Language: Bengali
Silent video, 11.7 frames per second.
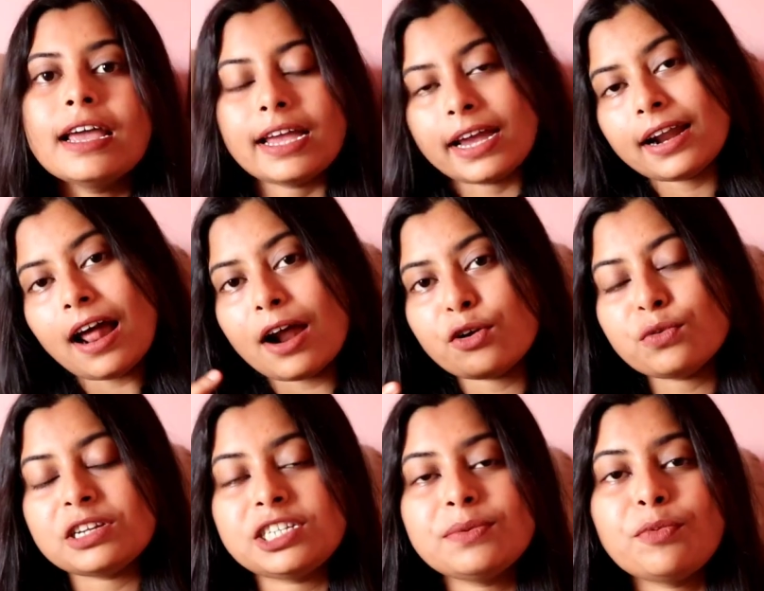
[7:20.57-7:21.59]
হেয়ার আরও
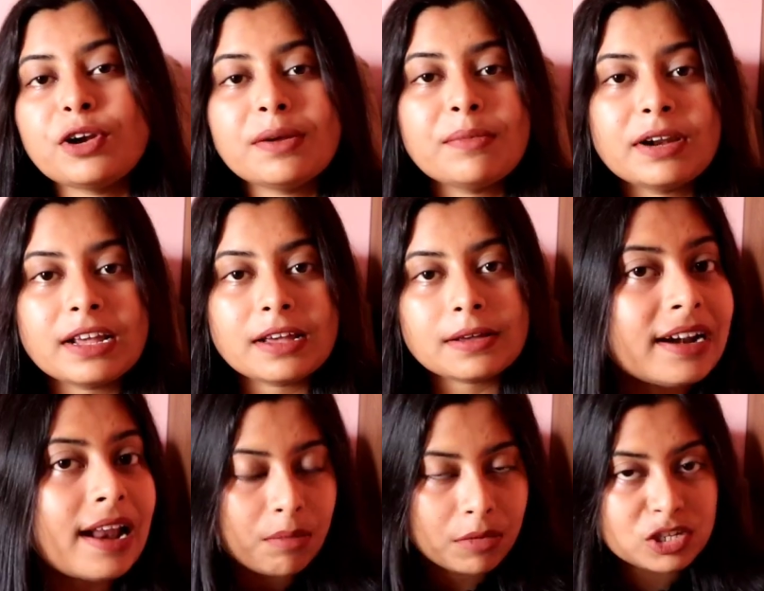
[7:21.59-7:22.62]
বেশি পরিমাণে
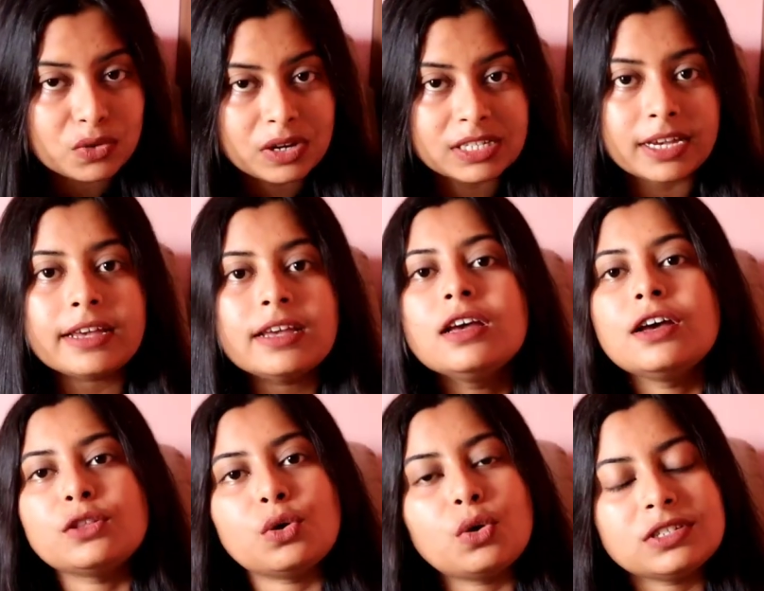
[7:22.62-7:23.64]
ড্যামেজ হয়ে যায়
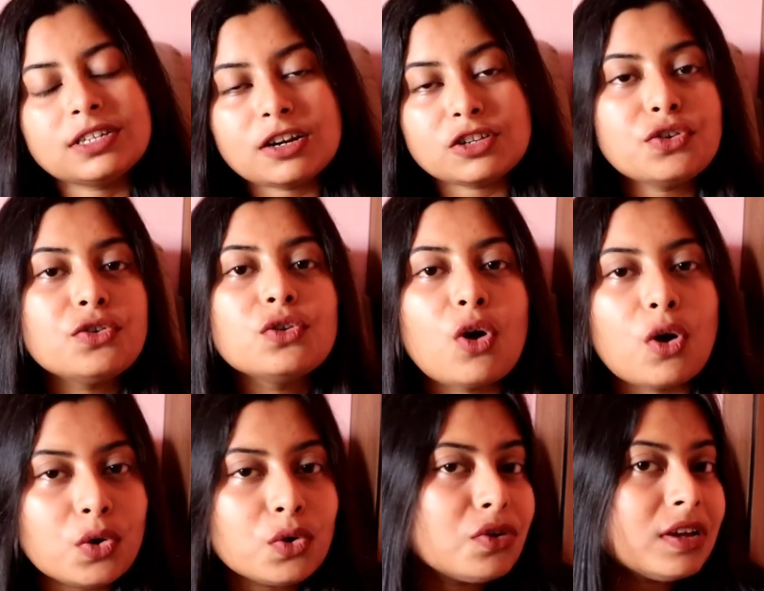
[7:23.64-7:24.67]
তো যার জন্য
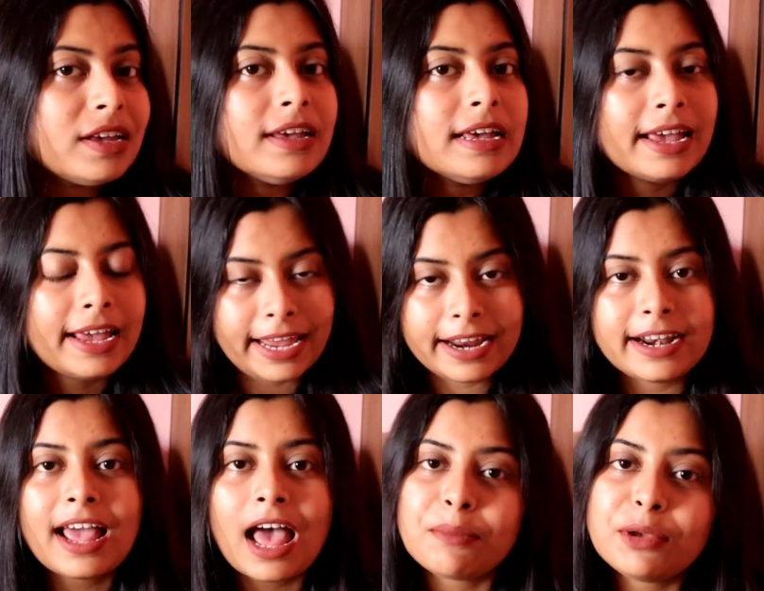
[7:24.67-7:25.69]
কখনোই
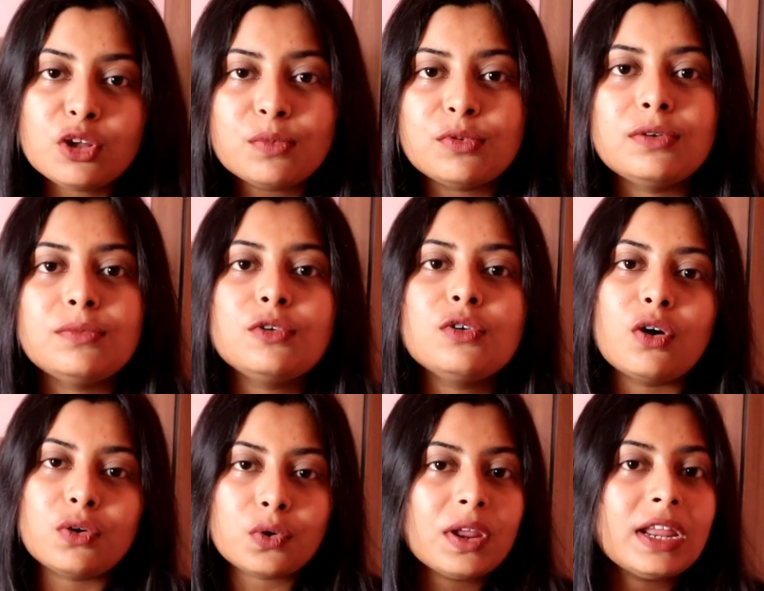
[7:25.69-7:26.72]
হেয়ারে আমি তো বলবো
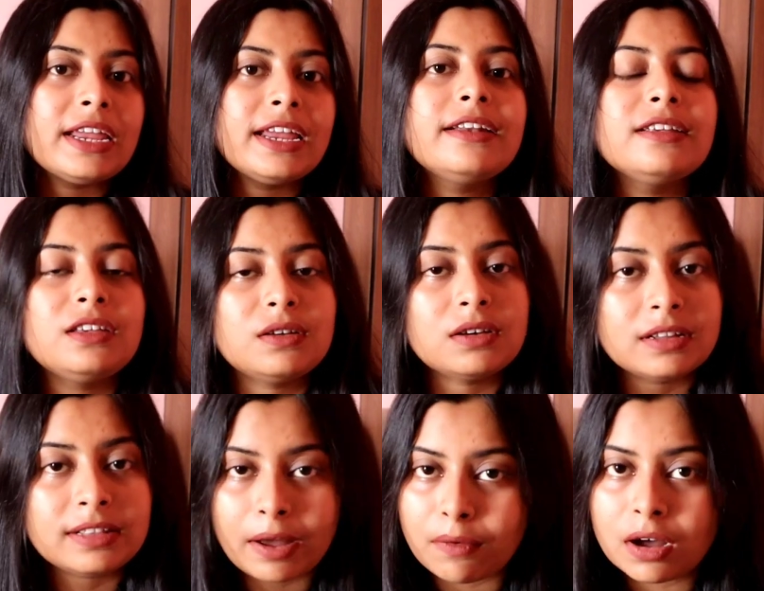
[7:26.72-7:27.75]
কখনোই হিট
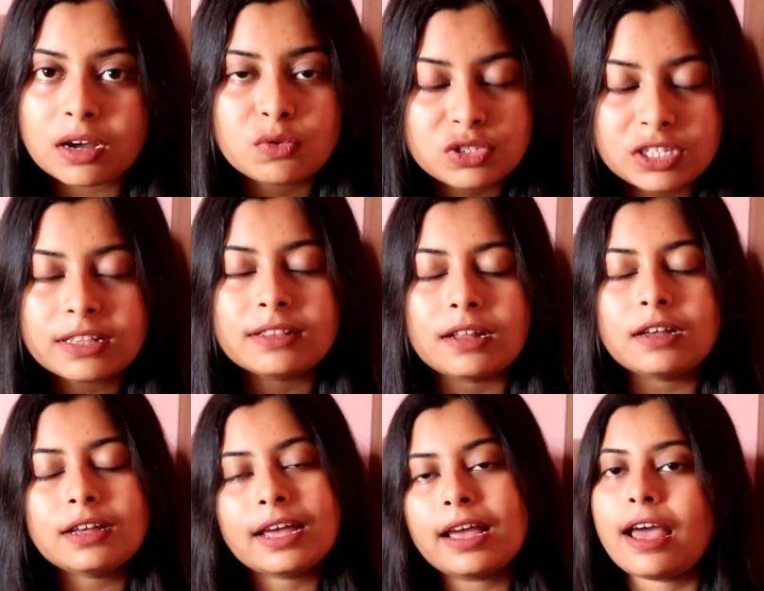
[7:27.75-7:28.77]
দেওয়া উচিত না
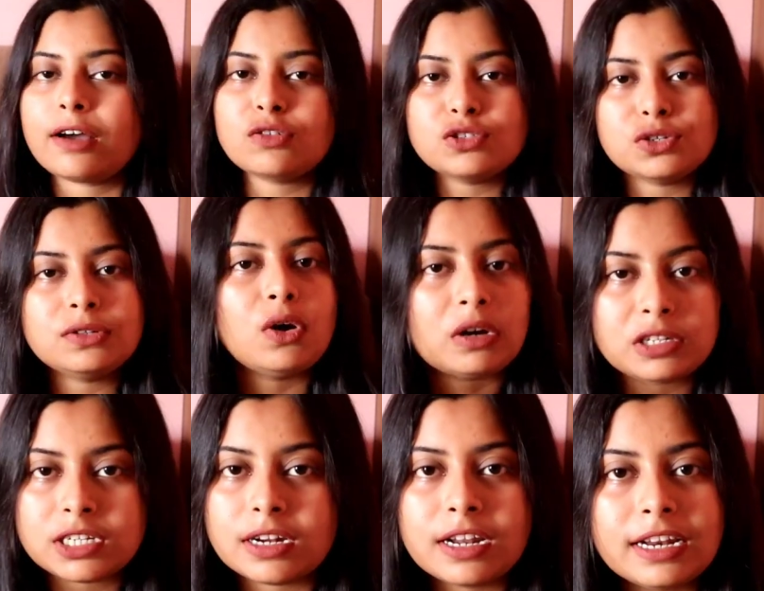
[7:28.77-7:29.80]
হ্যাঁ এখন যদি
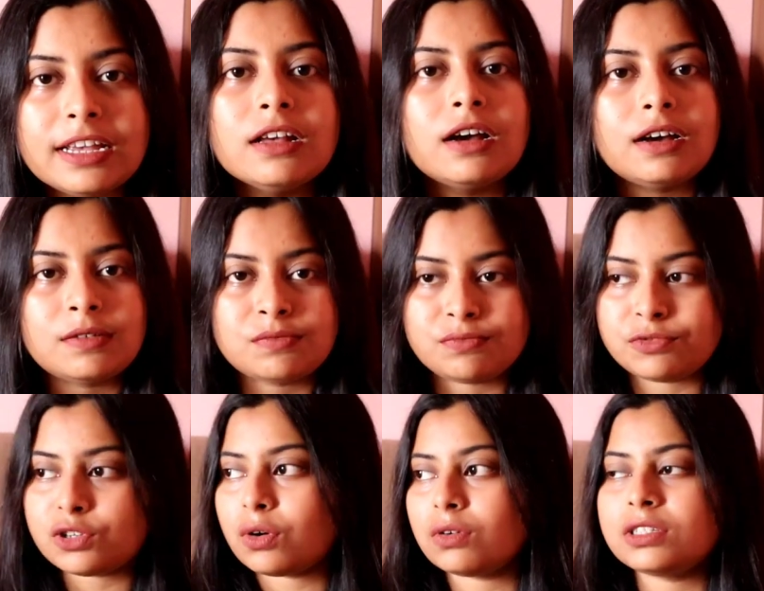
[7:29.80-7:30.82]
অকেশনালি
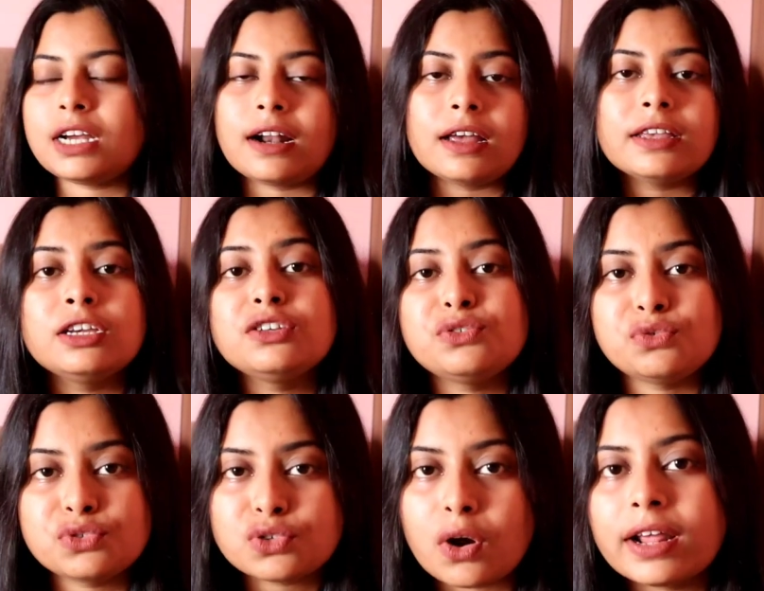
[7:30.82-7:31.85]
যখন যারা হিট
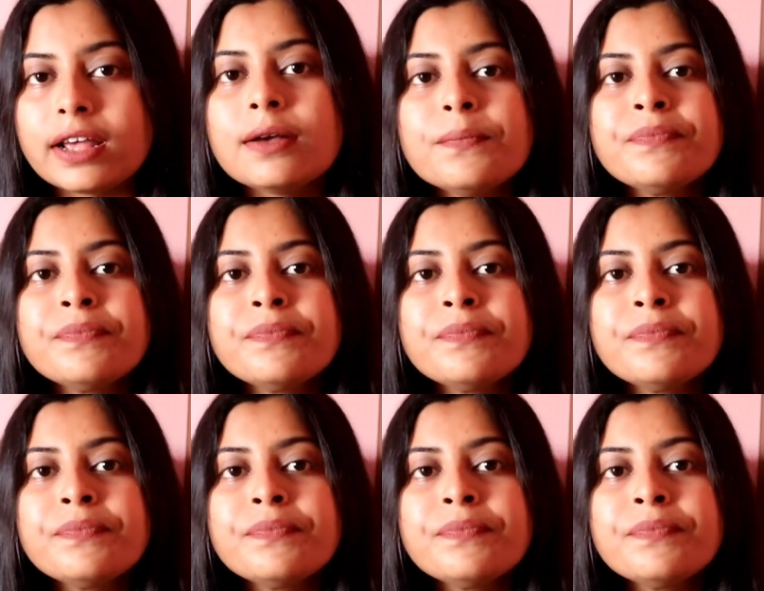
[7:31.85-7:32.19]
ইউজ করে